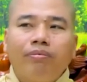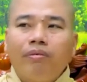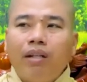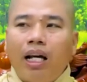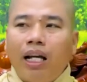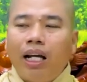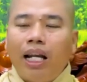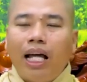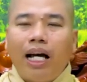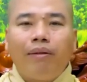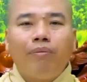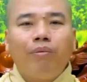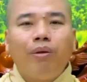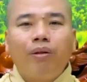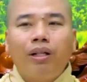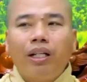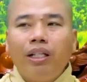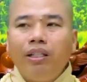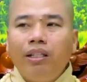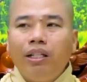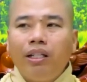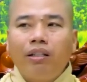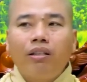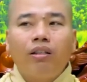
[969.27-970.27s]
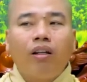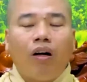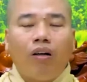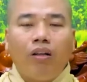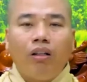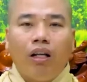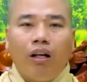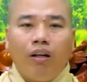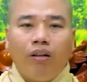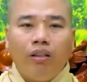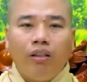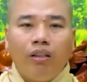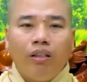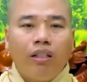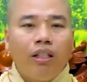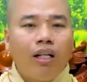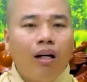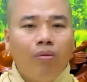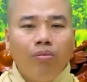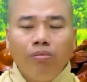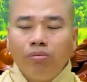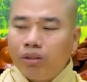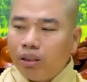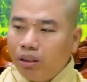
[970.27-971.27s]
đã làm một cái việc tội lỗi
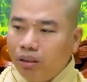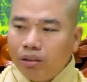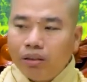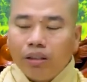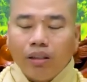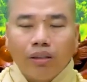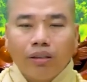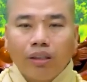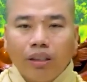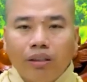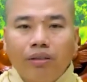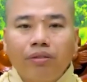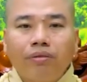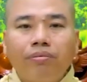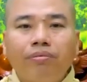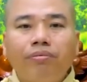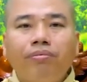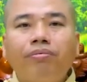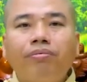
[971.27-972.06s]
không tưởng tượng được